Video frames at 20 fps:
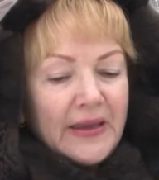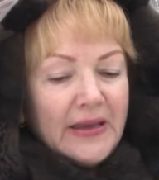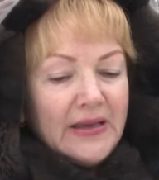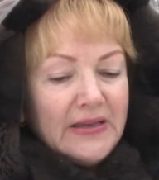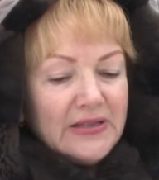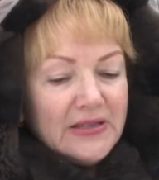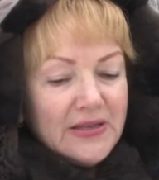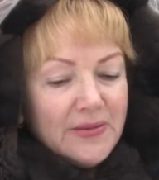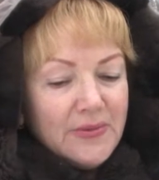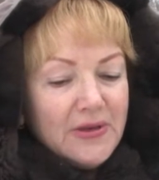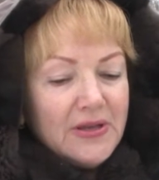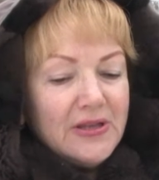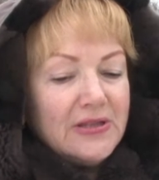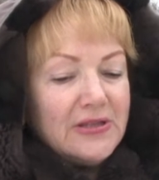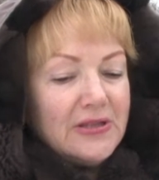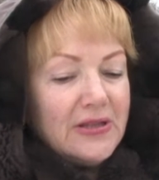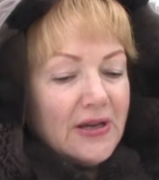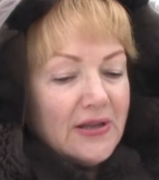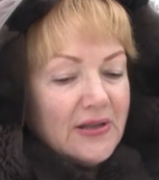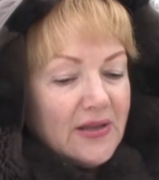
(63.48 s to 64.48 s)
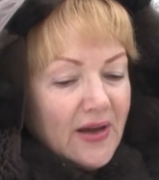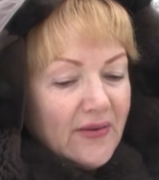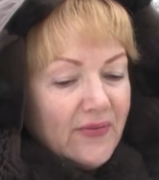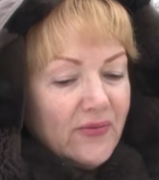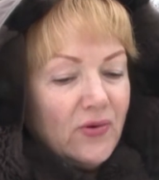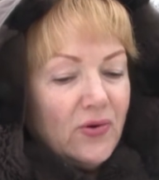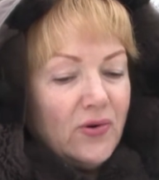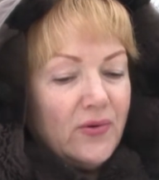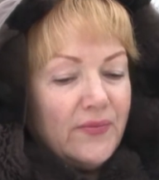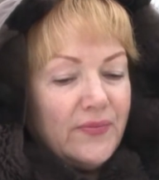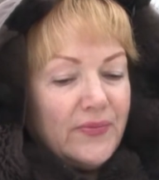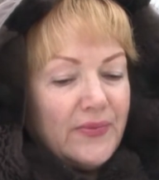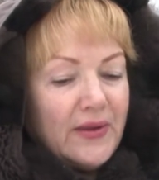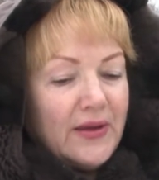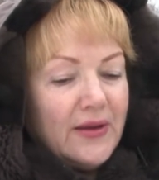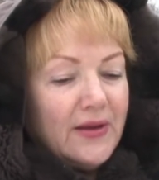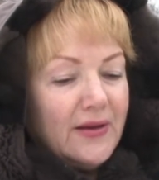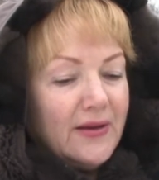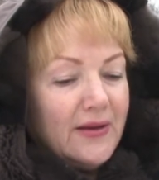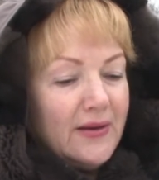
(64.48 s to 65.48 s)
из 71
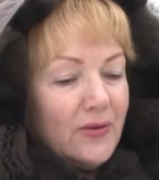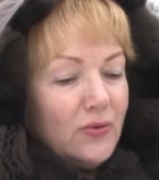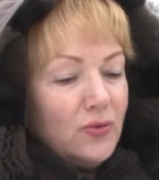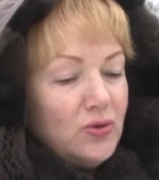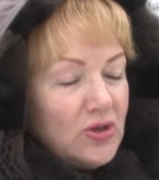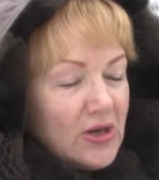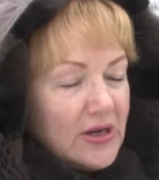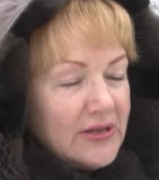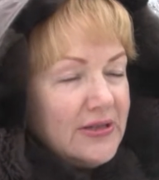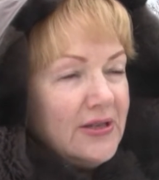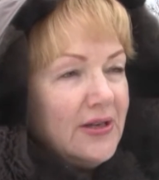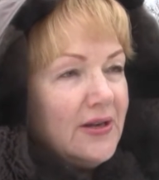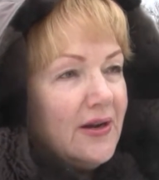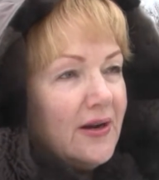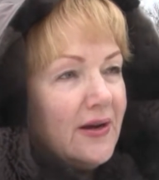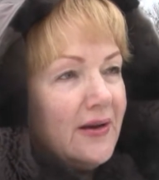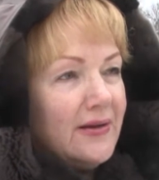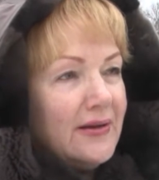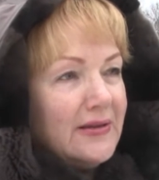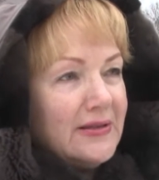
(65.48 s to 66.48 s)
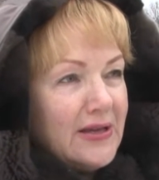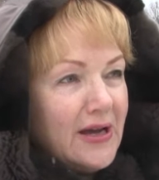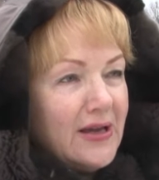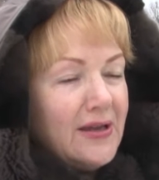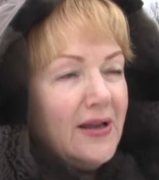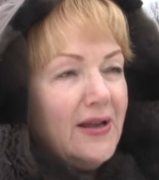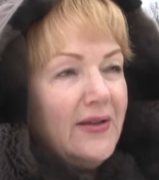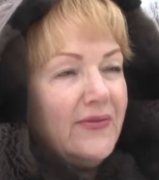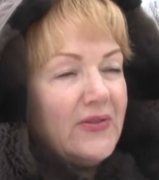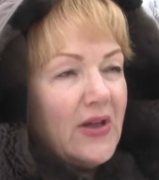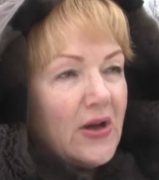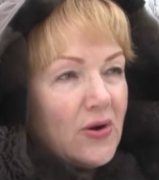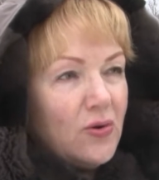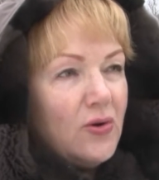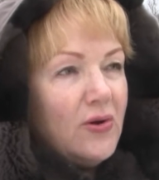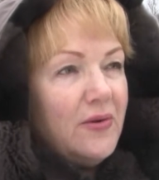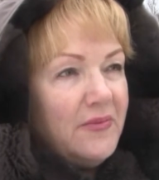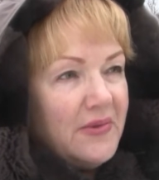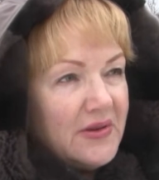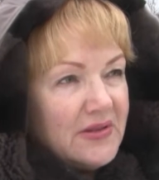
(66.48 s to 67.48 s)
э, участника заняли
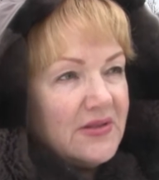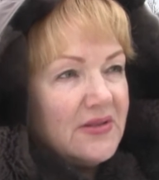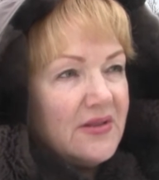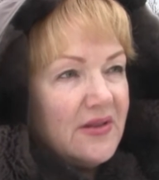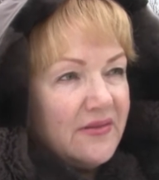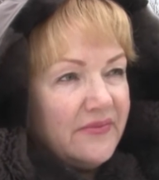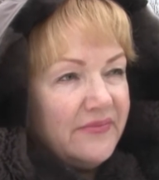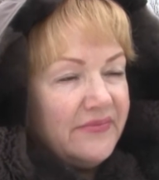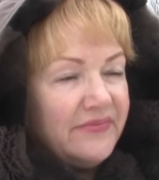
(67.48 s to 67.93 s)
второе место.